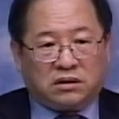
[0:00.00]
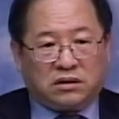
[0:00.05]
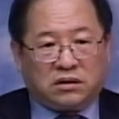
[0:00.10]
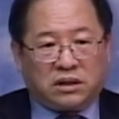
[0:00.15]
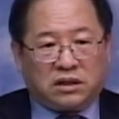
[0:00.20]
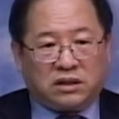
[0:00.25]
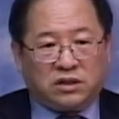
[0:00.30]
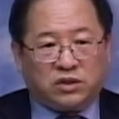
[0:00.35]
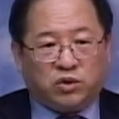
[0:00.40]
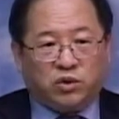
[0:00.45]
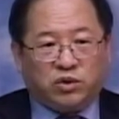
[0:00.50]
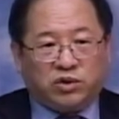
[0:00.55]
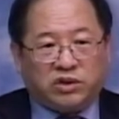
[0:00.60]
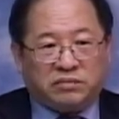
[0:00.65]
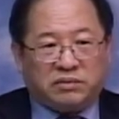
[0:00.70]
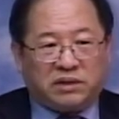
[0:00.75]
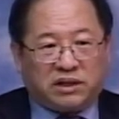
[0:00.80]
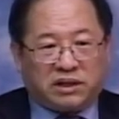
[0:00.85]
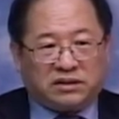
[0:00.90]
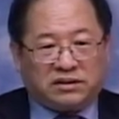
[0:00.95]
제가
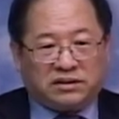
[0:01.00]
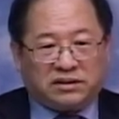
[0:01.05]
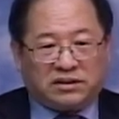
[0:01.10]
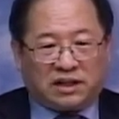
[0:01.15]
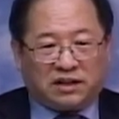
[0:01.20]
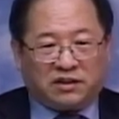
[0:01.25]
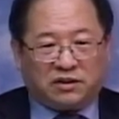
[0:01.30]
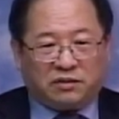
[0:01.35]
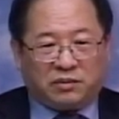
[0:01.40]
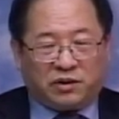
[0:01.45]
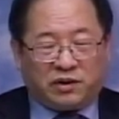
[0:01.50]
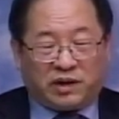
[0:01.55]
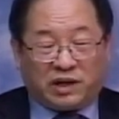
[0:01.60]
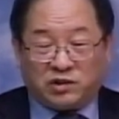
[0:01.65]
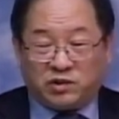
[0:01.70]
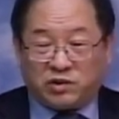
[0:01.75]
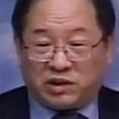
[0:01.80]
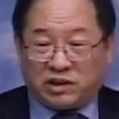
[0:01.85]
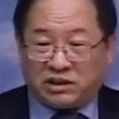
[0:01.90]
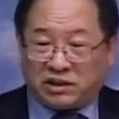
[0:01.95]
조짐이라는 단어 별로
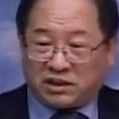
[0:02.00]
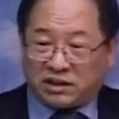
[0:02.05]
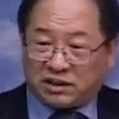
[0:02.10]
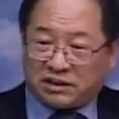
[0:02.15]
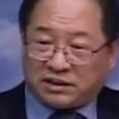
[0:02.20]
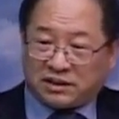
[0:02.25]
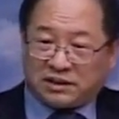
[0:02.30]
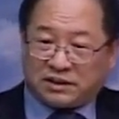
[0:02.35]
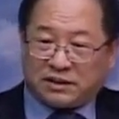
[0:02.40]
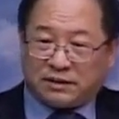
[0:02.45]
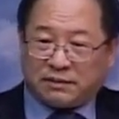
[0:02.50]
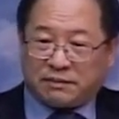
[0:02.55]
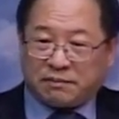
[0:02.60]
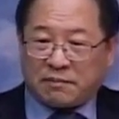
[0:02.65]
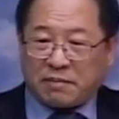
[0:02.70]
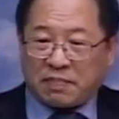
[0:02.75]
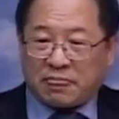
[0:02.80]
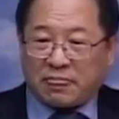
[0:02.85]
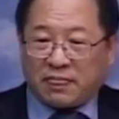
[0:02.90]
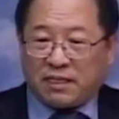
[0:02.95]
안 좋아한다 그랬잖아요.
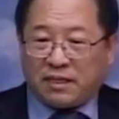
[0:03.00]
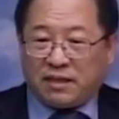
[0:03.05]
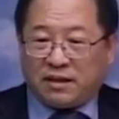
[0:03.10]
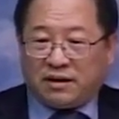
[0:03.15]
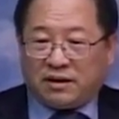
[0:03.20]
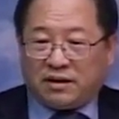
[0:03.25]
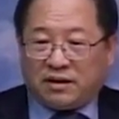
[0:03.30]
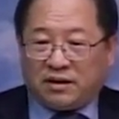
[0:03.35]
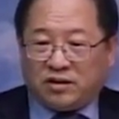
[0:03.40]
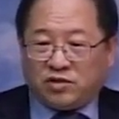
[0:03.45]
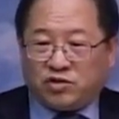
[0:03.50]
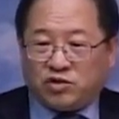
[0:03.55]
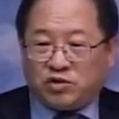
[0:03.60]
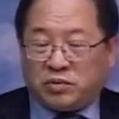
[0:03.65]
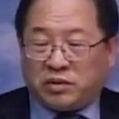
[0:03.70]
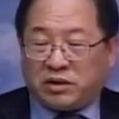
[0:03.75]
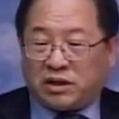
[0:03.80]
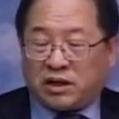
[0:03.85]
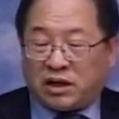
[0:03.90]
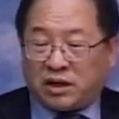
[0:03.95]

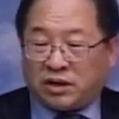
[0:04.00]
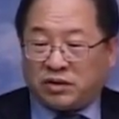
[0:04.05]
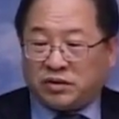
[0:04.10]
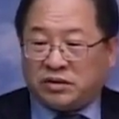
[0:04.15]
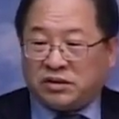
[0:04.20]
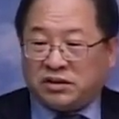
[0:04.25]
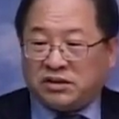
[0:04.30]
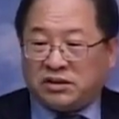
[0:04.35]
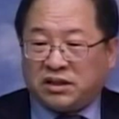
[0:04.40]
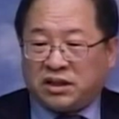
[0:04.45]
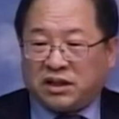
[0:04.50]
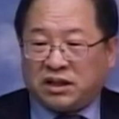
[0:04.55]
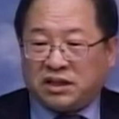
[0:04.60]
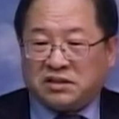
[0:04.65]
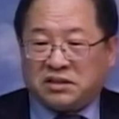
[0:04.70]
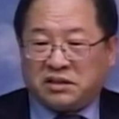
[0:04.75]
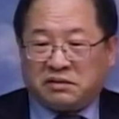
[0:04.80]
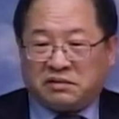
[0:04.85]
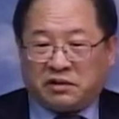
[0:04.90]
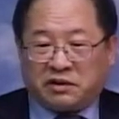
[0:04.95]
주변에 하도 그런 얘기
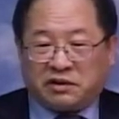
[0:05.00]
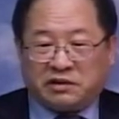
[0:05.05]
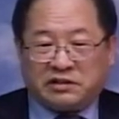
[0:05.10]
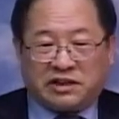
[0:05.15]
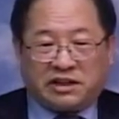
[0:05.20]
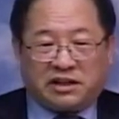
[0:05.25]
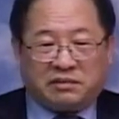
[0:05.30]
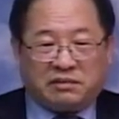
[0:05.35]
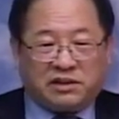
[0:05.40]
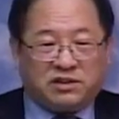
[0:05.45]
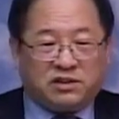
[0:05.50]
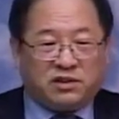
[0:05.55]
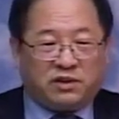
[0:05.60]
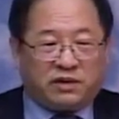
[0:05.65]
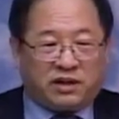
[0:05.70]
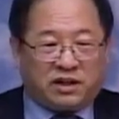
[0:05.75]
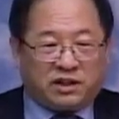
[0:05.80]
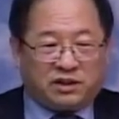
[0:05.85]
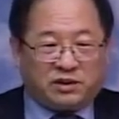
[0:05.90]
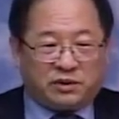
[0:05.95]
하는 사람 여러 사람 있어
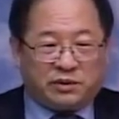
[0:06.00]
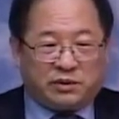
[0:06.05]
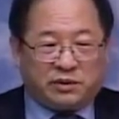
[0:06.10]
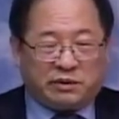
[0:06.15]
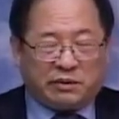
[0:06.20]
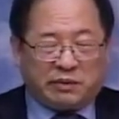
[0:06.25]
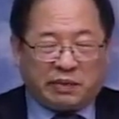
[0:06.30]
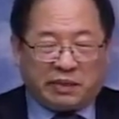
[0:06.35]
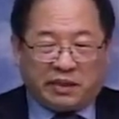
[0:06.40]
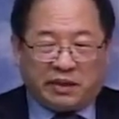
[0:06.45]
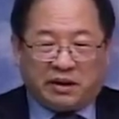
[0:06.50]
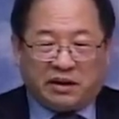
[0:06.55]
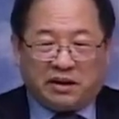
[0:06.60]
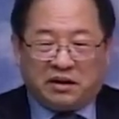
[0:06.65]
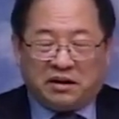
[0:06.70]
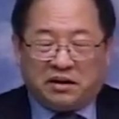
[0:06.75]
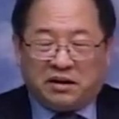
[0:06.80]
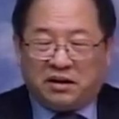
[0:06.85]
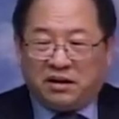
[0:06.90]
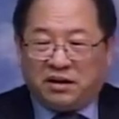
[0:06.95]
와가지고
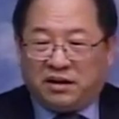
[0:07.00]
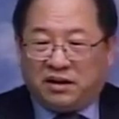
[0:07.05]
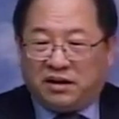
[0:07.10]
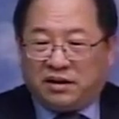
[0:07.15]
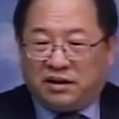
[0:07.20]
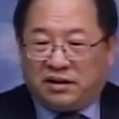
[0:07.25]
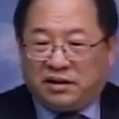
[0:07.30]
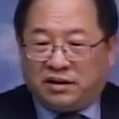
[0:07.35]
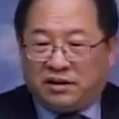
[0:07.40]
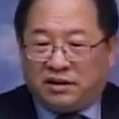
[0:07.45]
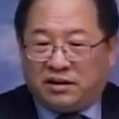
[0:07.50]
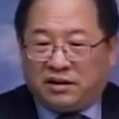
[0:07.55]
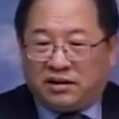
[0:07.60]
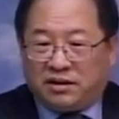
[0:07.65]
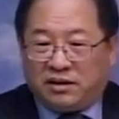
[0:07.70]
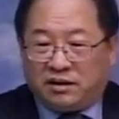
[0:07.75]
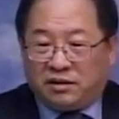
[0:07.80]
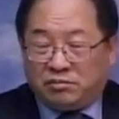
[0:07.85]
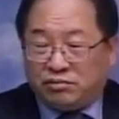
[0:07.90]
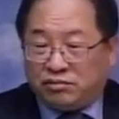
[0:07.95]

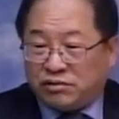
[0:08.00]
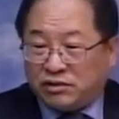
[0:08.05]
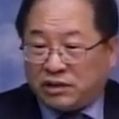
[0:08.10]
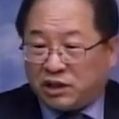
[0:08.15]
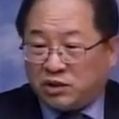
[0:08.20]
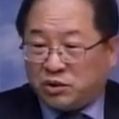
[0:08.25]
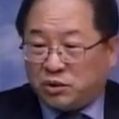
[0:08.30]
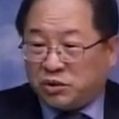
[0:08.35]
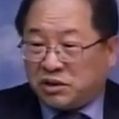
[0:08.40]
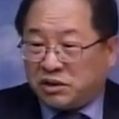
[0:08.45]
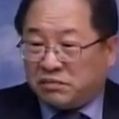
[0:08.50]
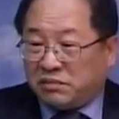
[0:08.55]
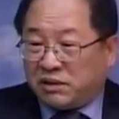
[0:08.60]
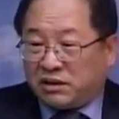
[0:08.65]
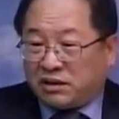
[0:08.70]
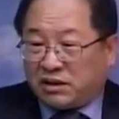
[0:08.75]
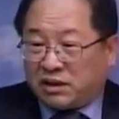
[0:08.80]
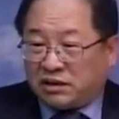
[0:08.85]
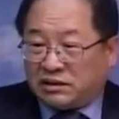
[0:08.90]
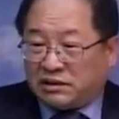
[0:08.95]
아, 부흥의 조짐이
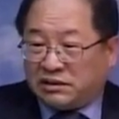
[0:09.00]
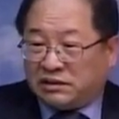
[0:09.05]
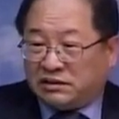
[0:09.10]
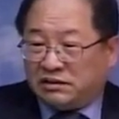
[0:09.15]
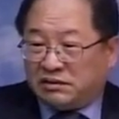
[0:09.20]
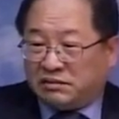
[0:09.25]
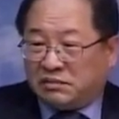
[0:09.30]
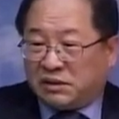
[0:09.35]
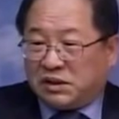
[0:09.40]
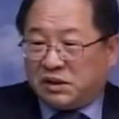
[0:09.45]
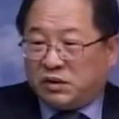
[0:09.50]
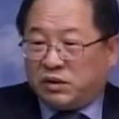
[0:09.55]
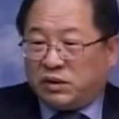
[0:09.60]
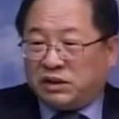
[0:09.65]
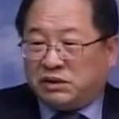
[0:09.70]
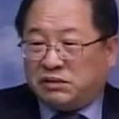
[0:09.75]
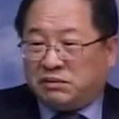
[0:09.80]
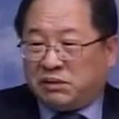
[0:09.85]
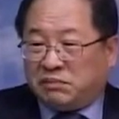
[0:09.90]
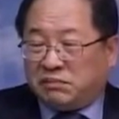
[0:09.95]
있다는 뭐
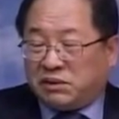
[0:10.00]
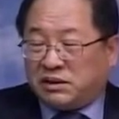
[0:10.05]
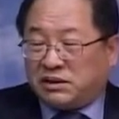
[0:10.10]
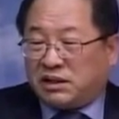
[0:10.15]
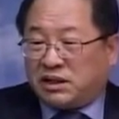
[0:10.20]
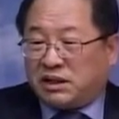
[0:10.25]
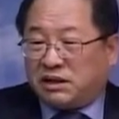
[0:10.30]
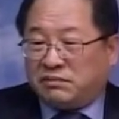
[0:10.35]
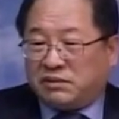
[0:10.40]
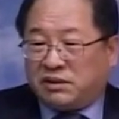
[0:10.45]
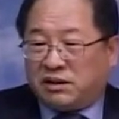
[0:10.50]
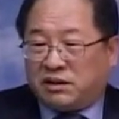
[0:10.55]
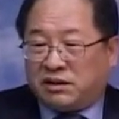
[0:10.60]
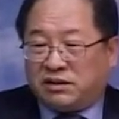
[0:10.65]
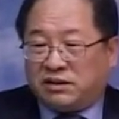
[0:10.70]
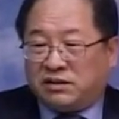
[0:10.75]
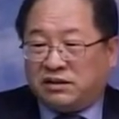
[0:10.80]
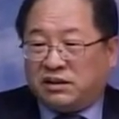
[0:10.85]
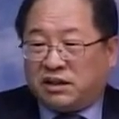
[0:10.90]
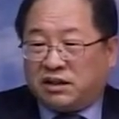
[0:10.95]
기도하는 몇몇 사람들이
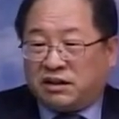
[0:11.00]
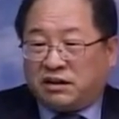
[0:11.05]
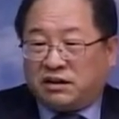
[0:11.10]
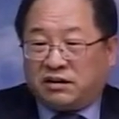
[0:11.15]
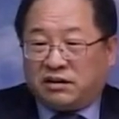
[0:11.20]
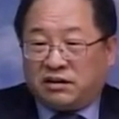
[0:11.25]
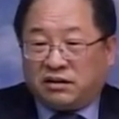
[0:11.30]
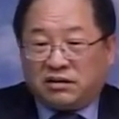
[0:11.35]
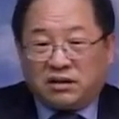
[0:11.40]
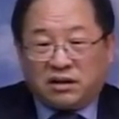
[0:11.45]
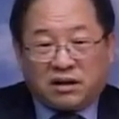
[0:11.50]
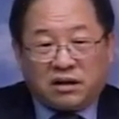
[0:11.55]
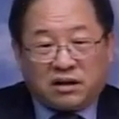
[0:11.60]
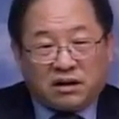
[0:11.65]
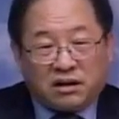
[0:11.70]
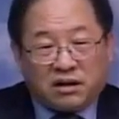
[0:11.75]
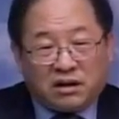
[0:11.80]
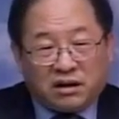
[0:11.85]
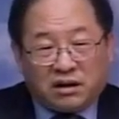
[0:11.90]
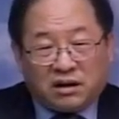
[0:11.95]
그런 얘기를
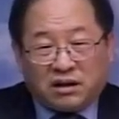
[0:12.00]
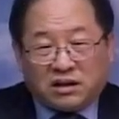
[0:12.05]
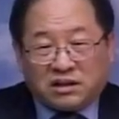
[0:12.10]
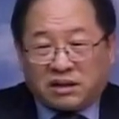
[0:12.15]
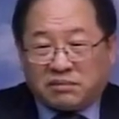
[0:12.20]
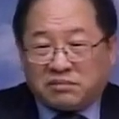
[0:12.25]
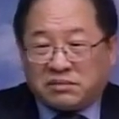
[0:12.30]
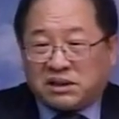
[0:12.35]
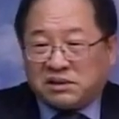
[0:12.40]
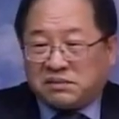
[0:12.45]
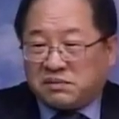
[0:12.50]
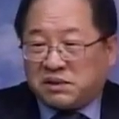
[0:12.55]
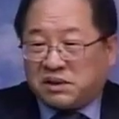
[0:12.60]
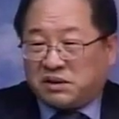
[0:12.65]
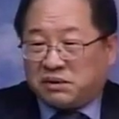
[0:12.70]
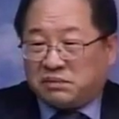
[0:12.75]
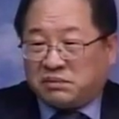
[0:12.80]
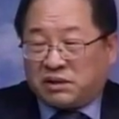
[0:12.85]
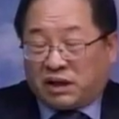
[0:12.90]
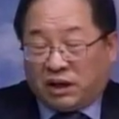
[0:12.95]
제가 3,
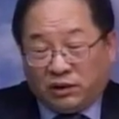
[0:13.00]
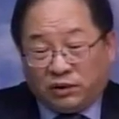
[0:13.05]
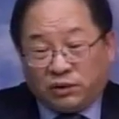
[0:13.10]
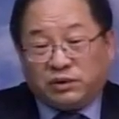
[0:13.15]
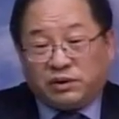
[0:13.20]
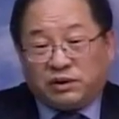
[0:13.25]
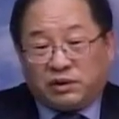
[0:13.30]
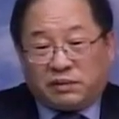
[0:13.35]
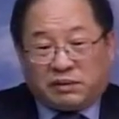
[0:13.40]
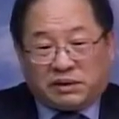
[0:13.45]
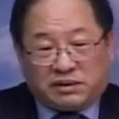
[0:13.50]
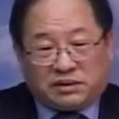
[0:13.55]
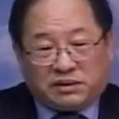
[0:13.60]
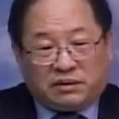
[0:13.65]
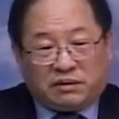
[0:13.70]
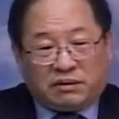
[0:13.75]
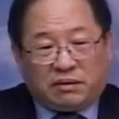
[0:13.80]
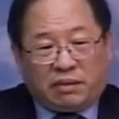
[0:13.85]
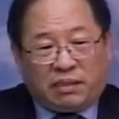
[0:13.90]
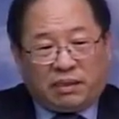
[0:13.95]
40년 전부터 계속
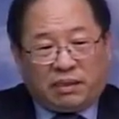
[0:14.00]
들어봤어요.